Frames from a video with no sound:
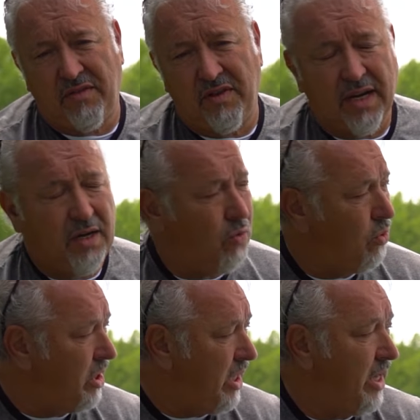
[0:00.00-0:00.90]
finali
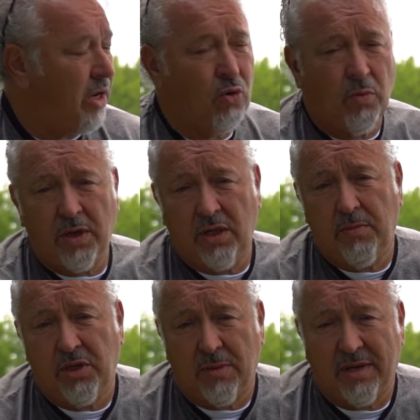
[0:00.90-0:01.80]
lunghi e recuperi di
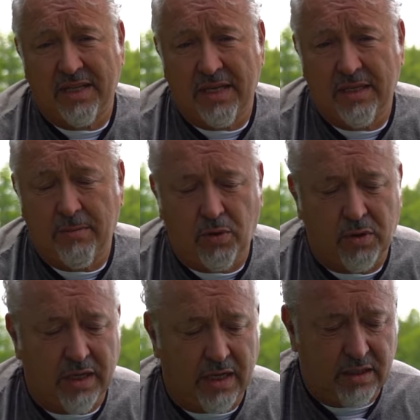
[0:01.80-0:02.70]
pesce abbastanza
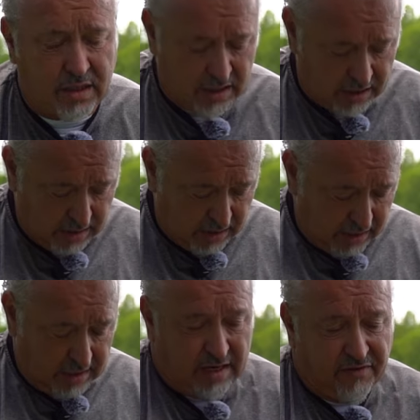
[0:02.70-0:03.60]
importanti
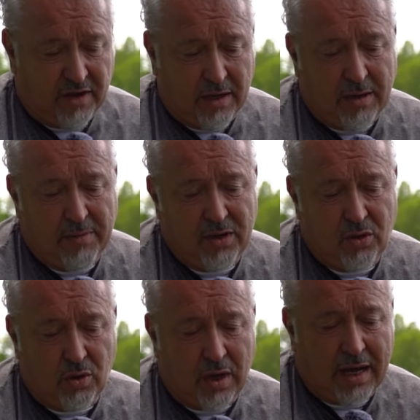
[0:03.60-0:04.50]
in
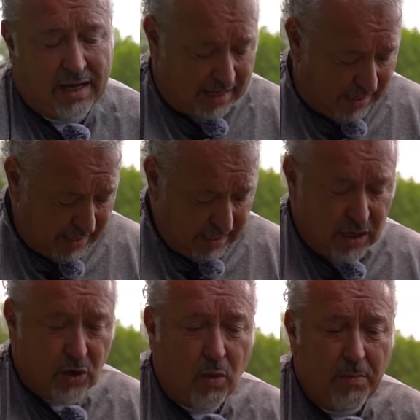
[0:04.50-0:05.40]
affiancamento alla
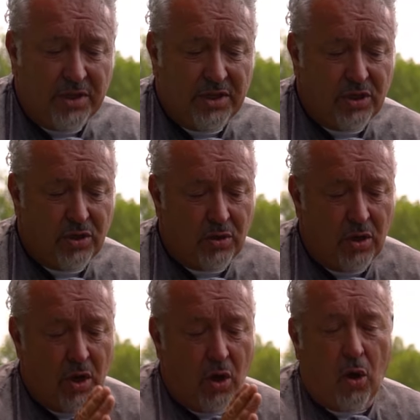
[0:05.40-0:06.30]
competition
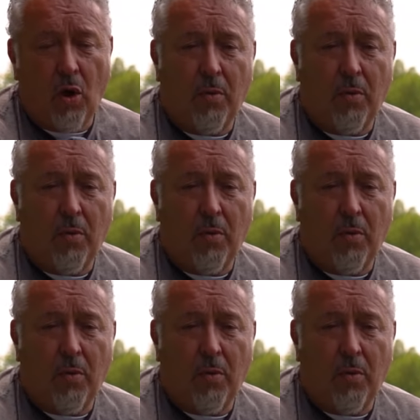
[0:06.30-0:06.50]
ho